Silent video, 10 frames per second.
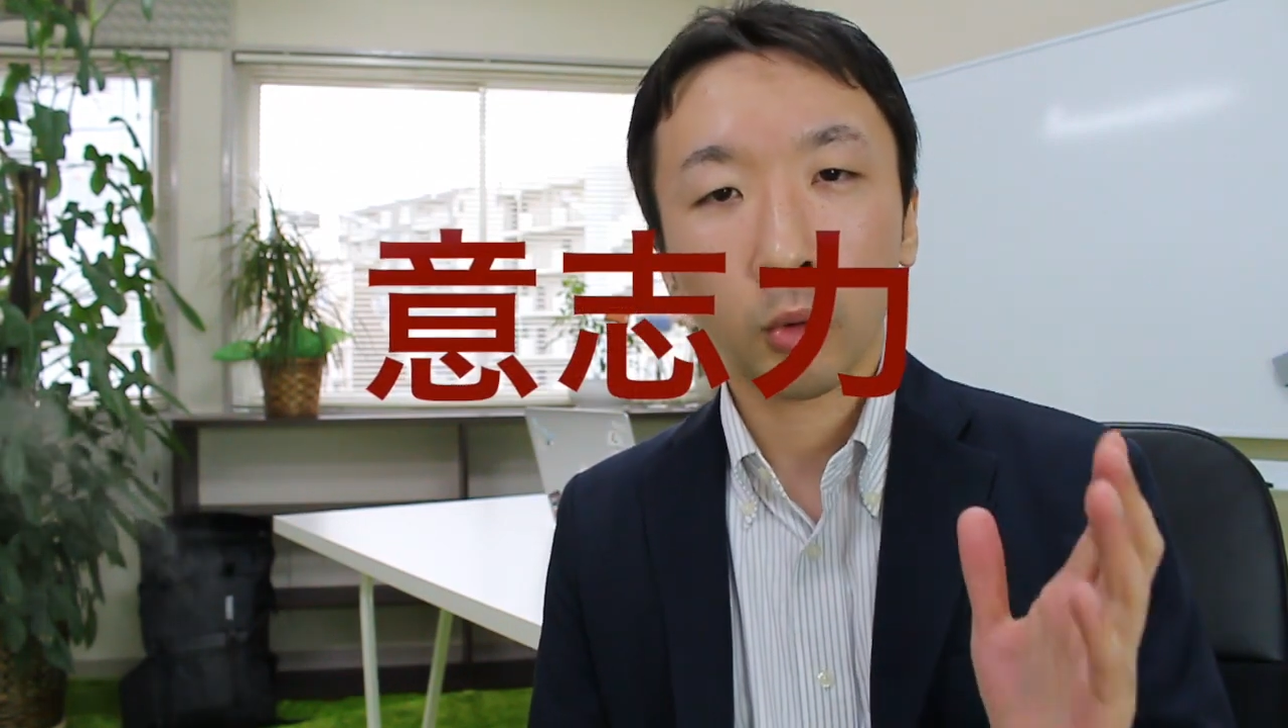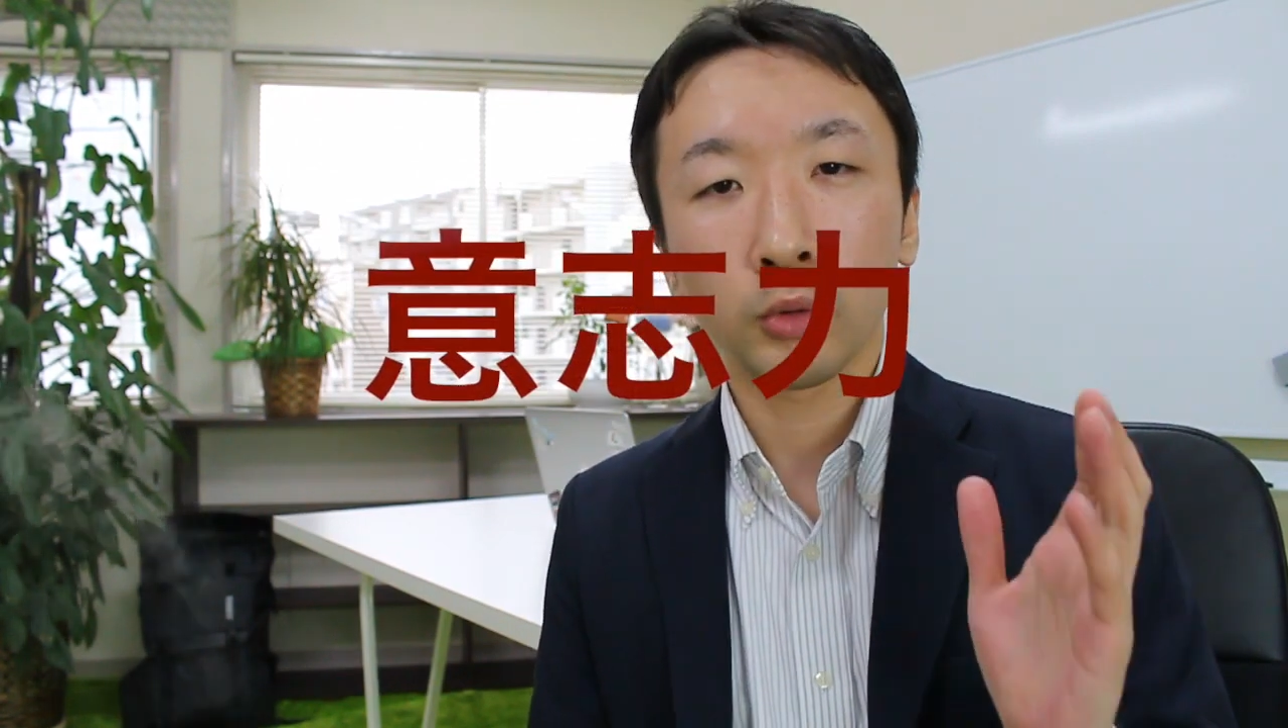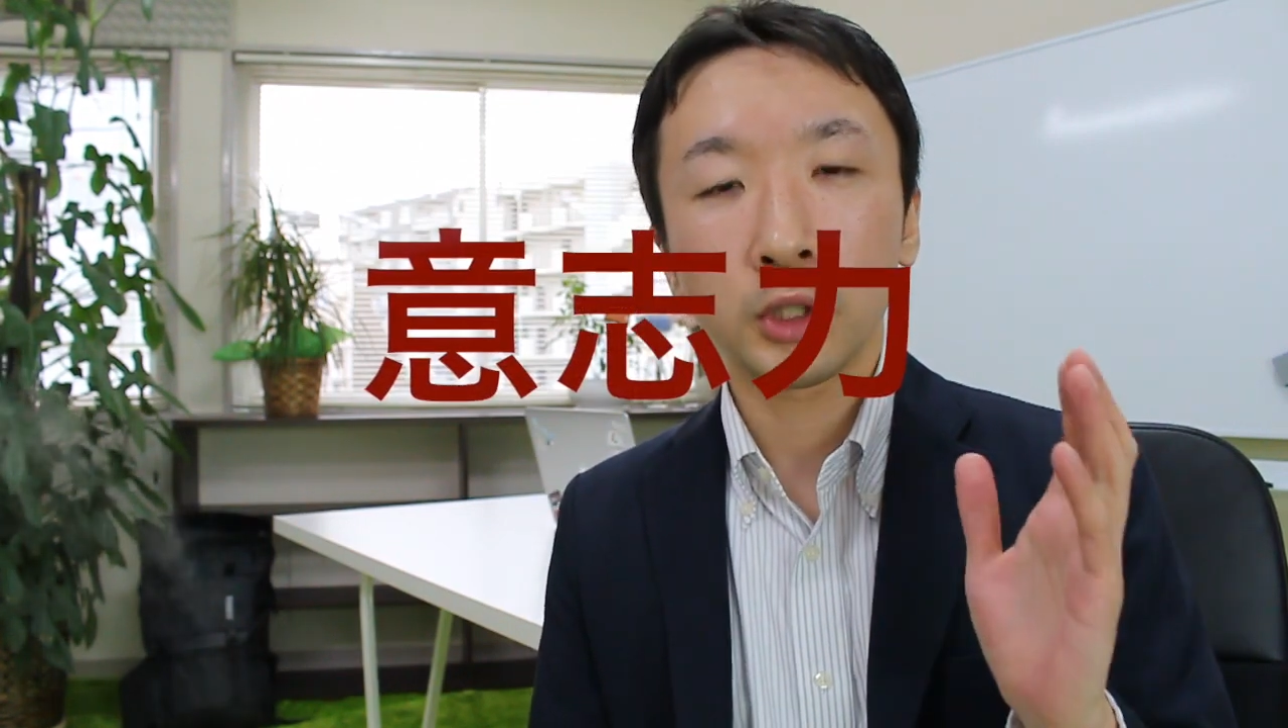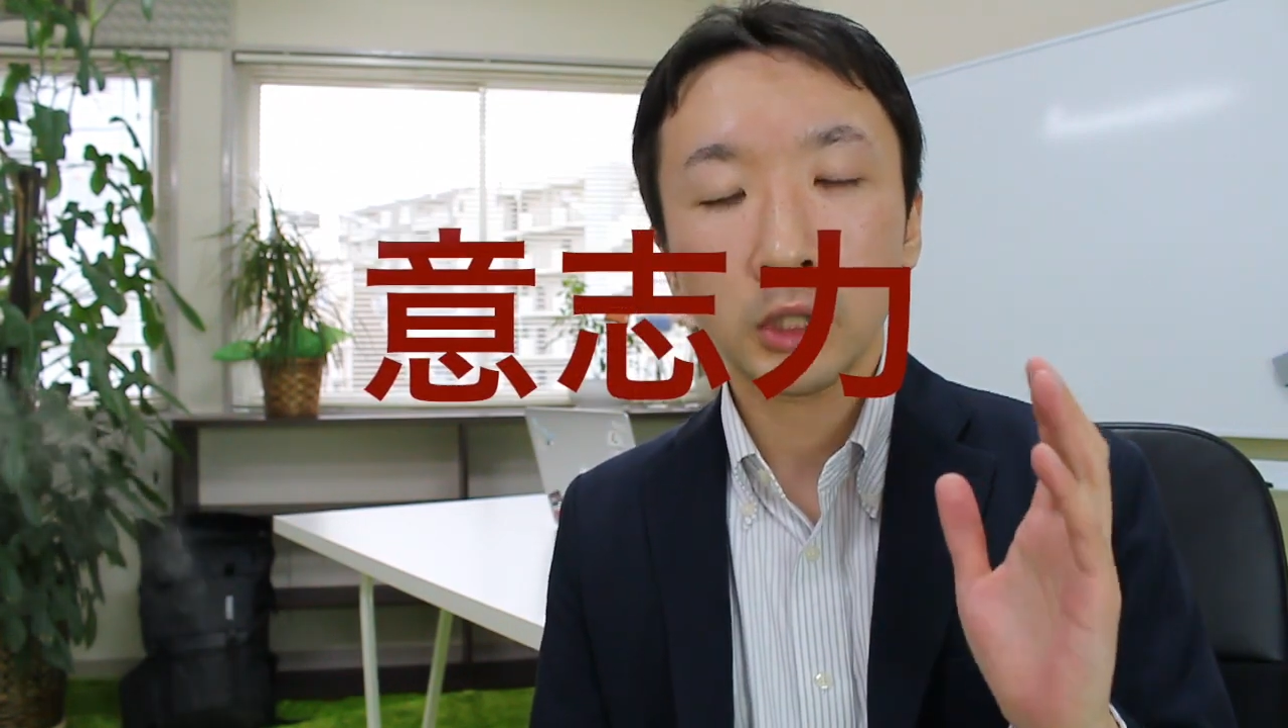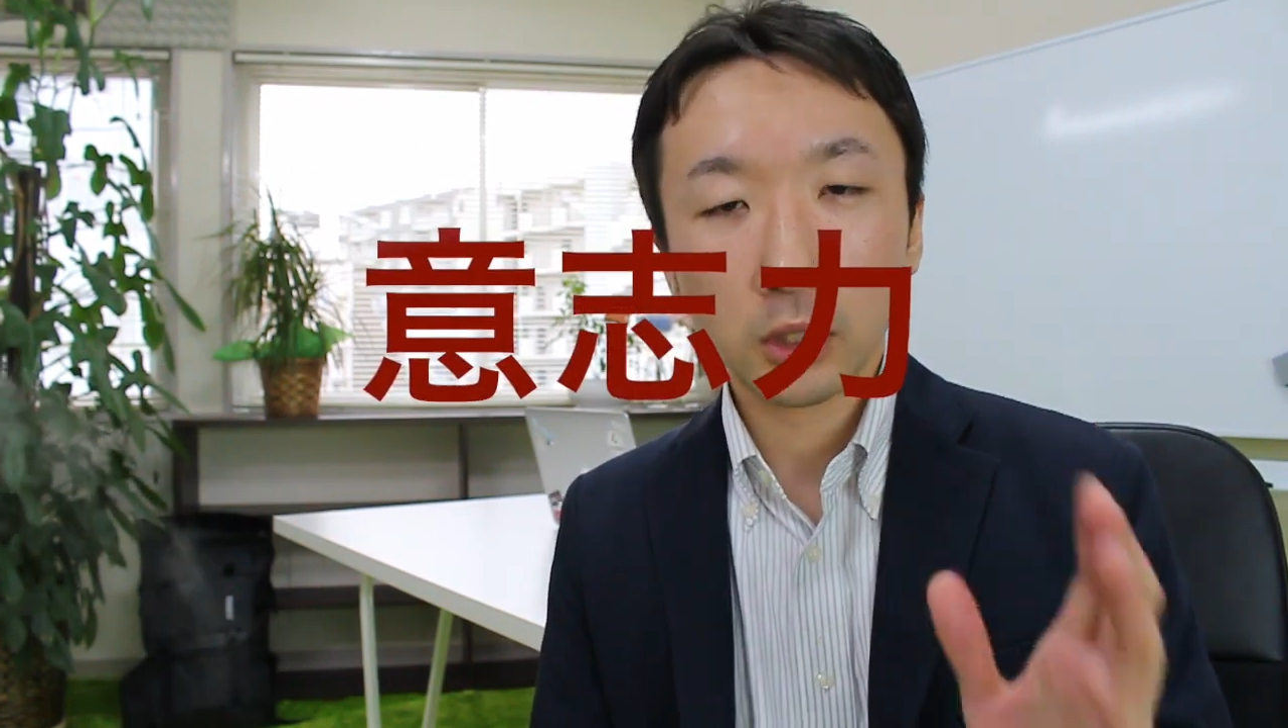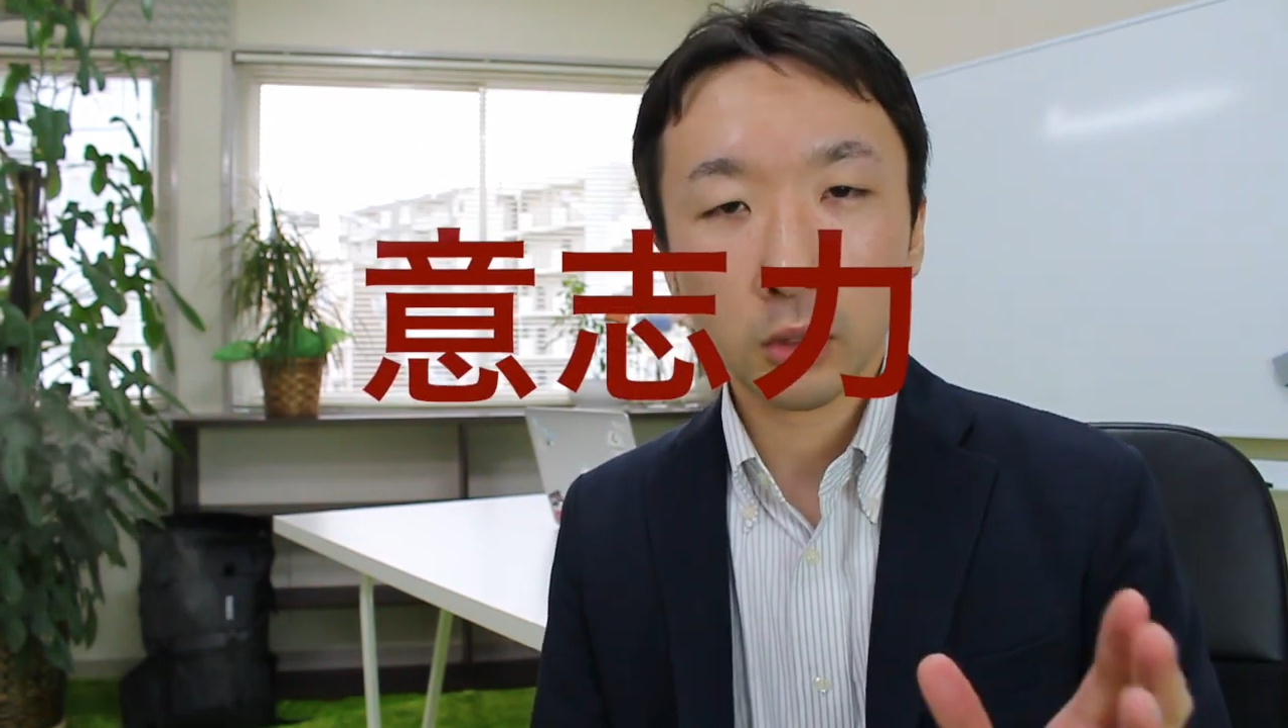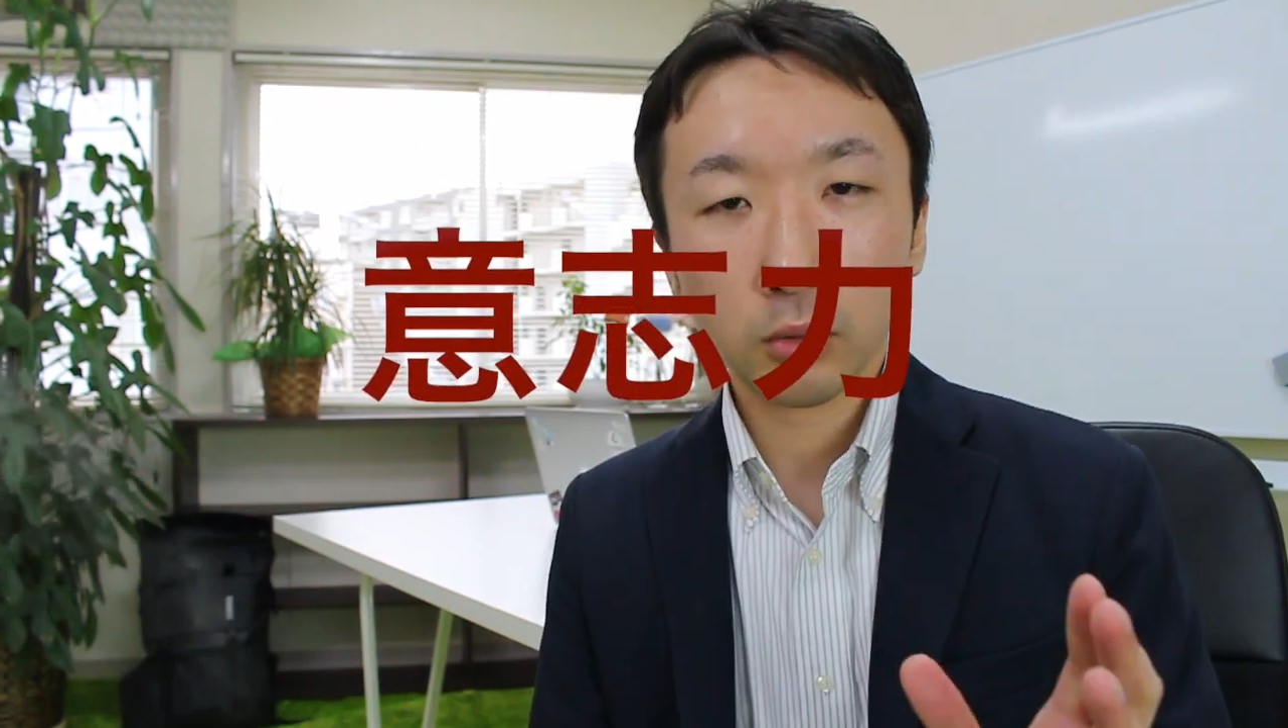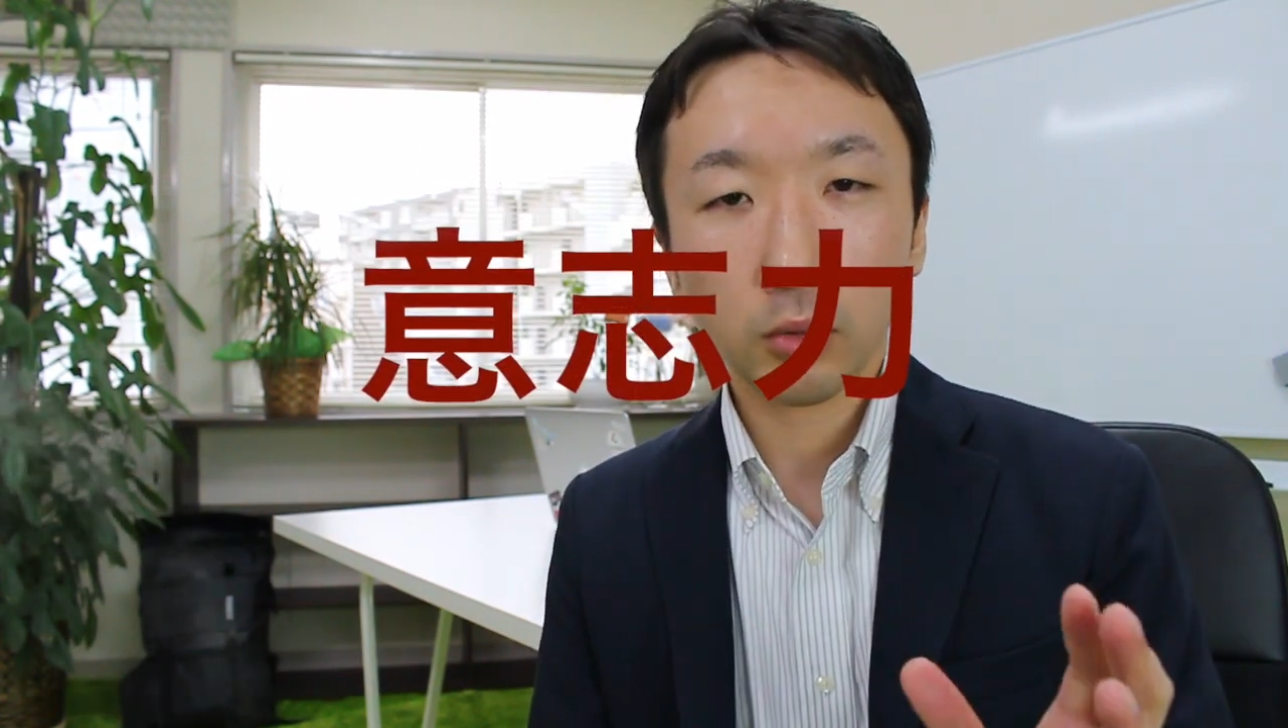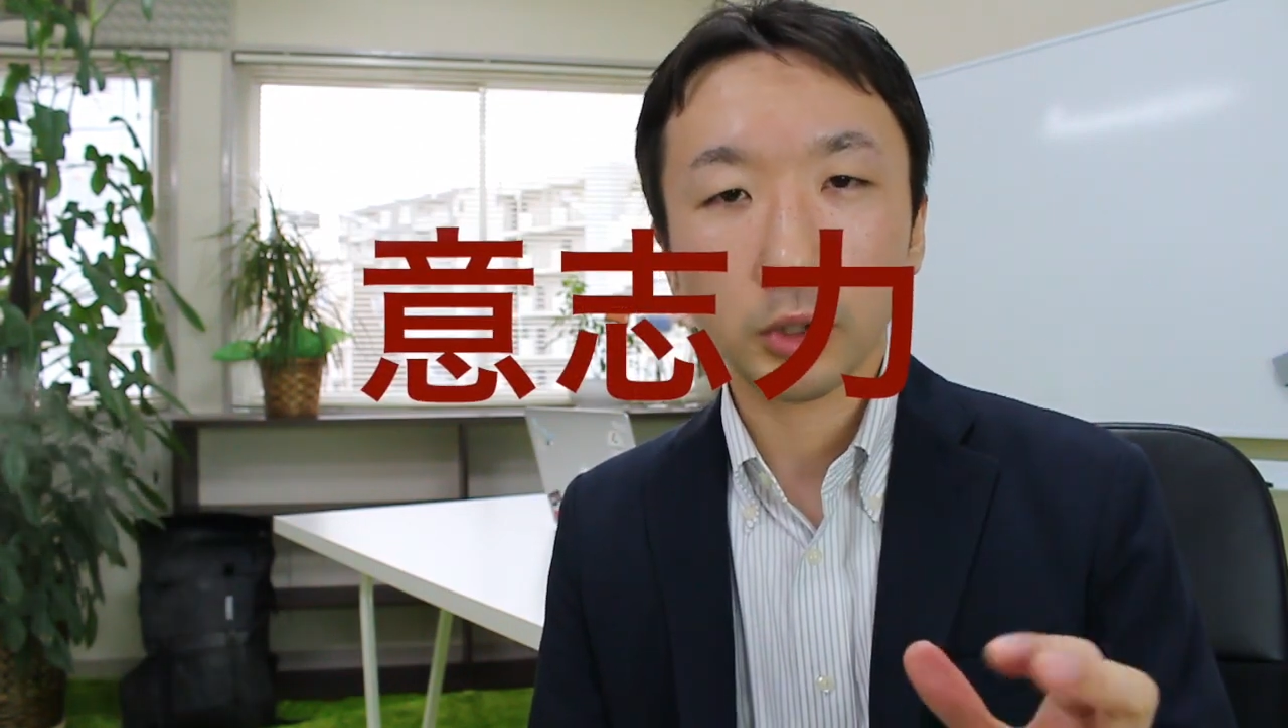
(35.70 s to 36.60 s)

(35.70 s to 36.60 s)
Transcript: この意志力